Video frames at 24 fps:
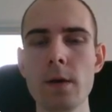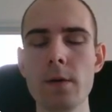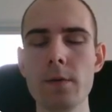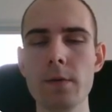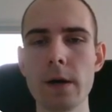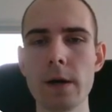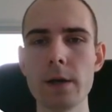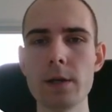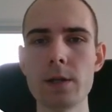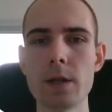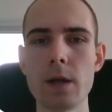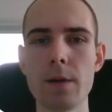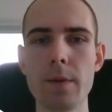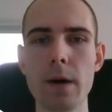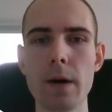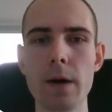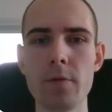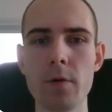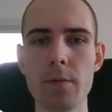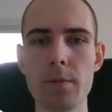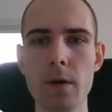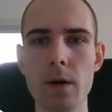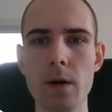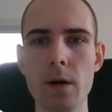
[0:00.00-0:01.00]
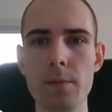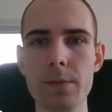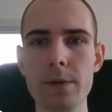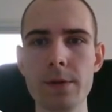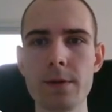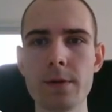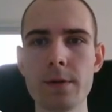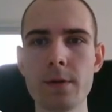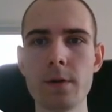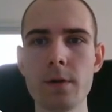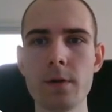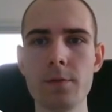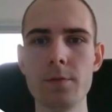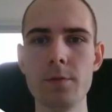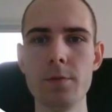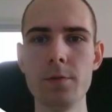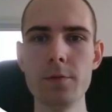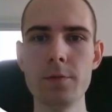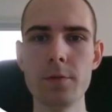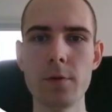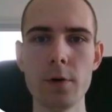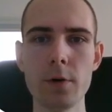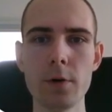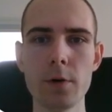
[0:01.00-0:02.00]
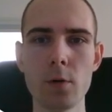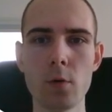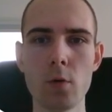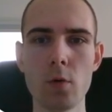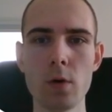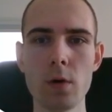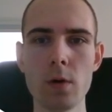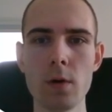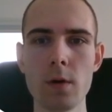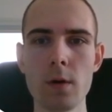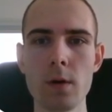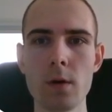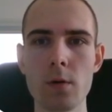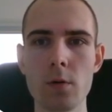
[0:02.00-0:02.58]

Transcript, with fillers: Wir rechnen aber einfach mal mit 5 Euro